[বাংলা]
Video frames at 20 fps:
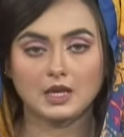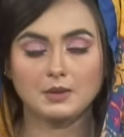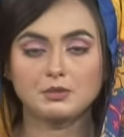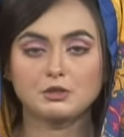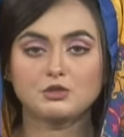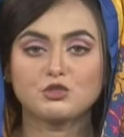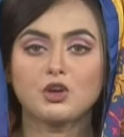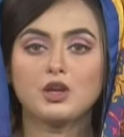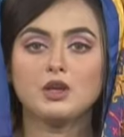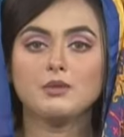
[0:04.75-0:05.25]
এ
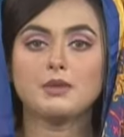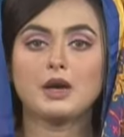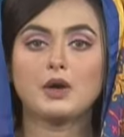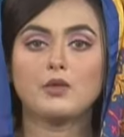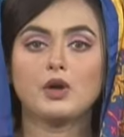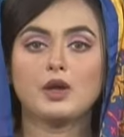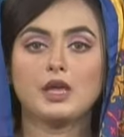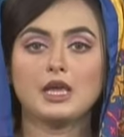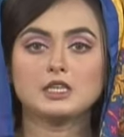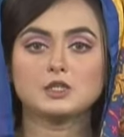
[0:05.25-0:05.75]
বিষয়ে
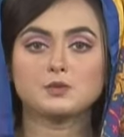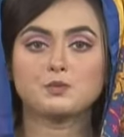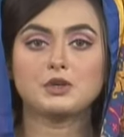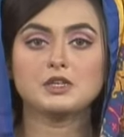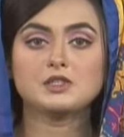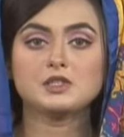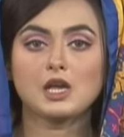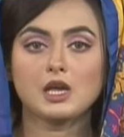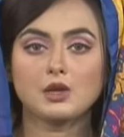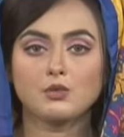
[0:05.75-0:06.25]
মাওয়া
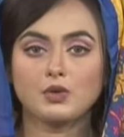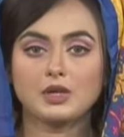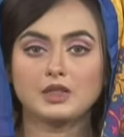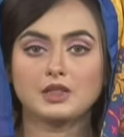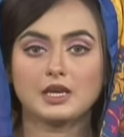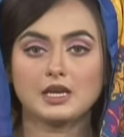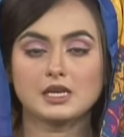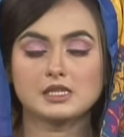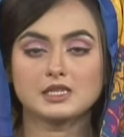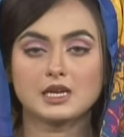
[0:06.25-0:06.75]
এক্সপ্রেস হাইওয়ে
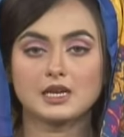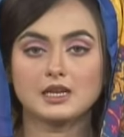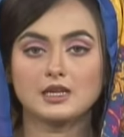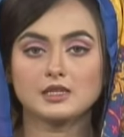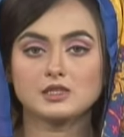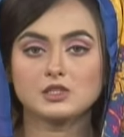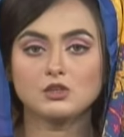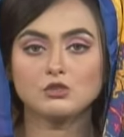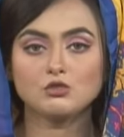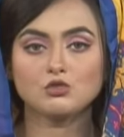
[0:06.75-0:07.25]
থেকে
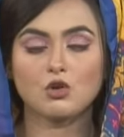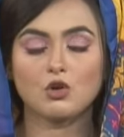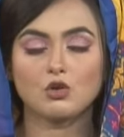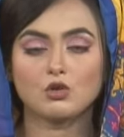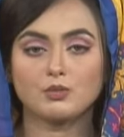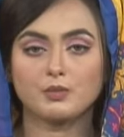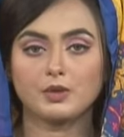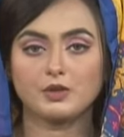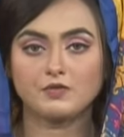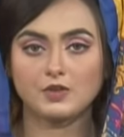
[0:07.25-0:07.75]
জানিয়েছেন
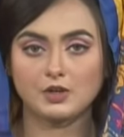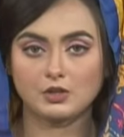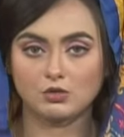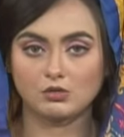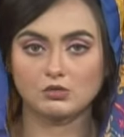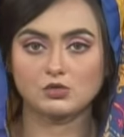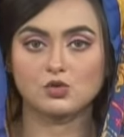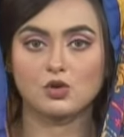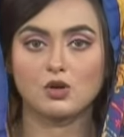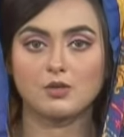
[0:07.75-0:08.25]
সহকর্মী
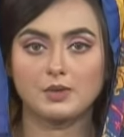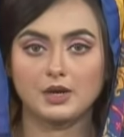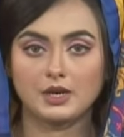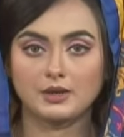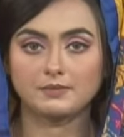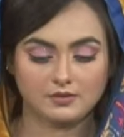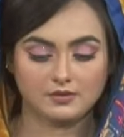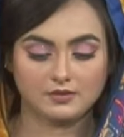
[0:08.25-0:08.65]
ফেরদৌস রহমান